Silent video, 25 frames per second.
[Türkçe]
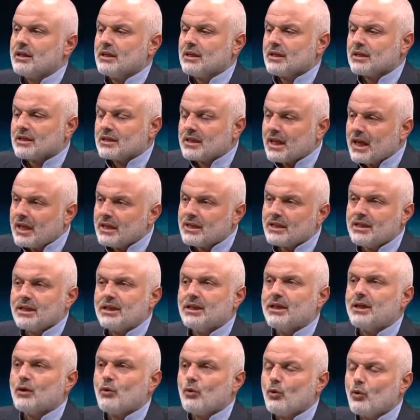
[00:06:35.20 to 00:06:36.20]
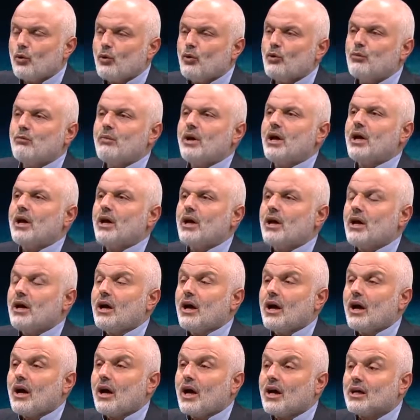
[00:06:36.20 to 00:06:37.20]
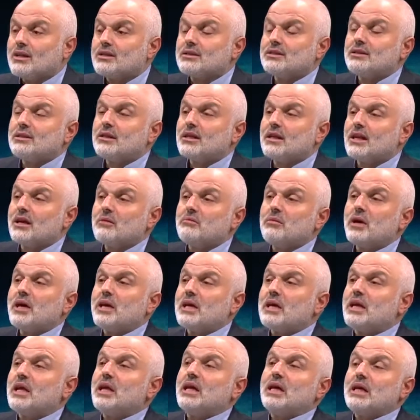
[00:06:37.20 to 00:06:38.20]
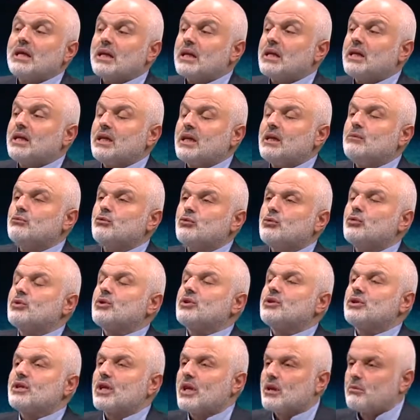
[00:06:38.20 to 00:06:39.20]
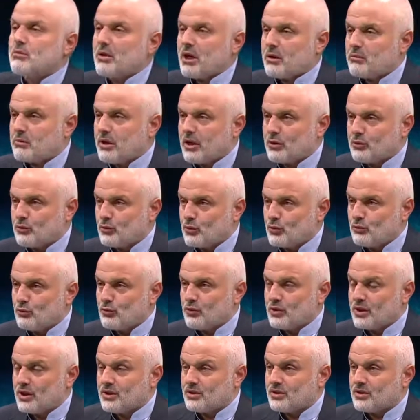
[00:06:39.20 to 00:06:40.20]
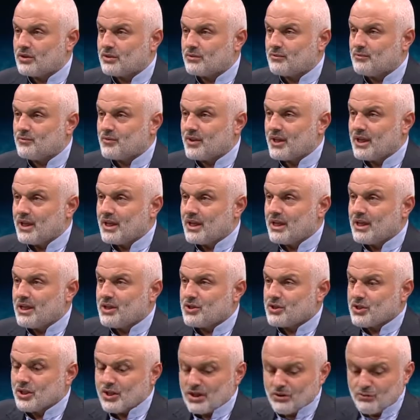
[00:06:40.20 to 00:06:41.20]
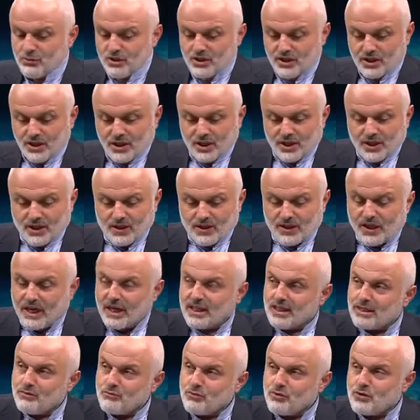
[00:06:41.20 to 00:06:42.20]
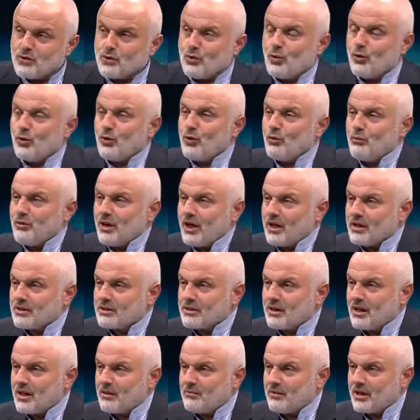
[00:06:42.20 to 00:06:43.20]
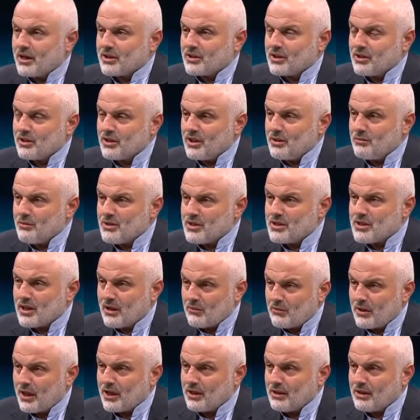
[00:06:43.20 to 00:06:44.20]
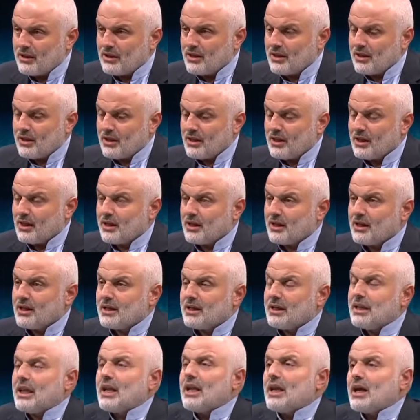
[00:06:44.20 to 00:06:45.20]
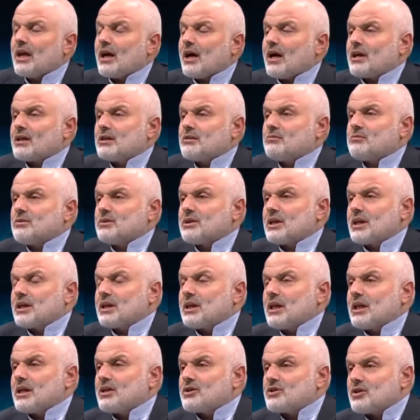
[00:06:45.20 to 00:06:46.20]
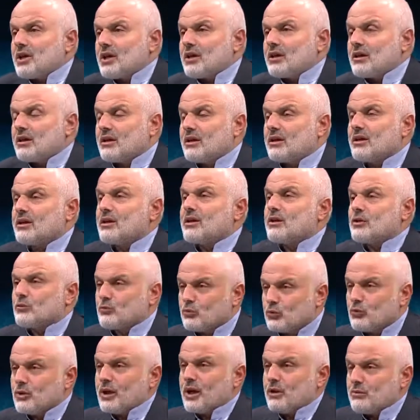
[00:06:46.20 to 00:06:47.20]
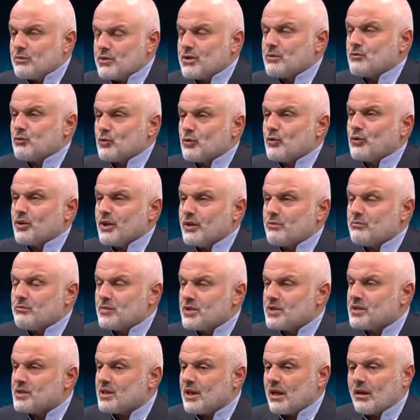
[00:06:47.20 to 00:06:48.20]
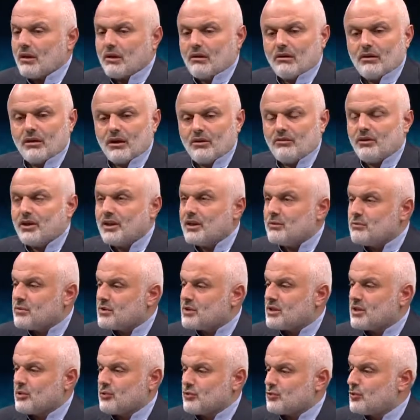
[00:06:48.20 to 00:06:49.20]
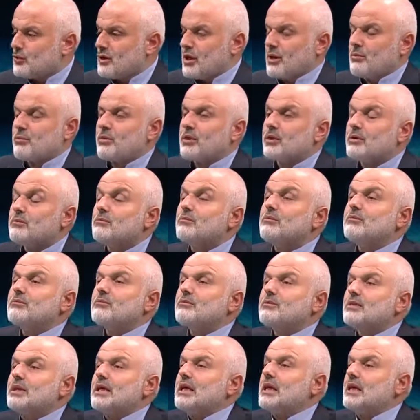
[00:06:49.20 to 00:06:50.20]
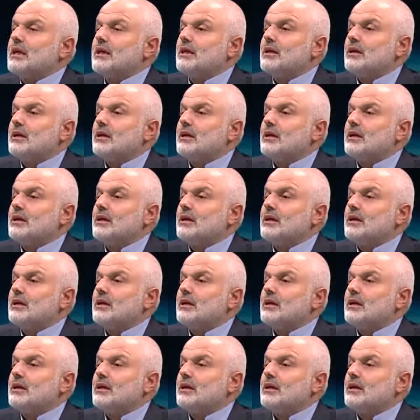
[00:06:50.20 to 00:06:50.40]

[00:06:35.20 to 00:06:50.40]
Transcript: kendini ölüme hazırlama ile ilgili bütün işlere bakmak durumundadır. Şimdi biz kendimizi ölüme hazırlamak dediğimiz zaman neler aklımıza gelecek? Bunlar bizim gündemimizde. Efendim işte şunu yapalım değil.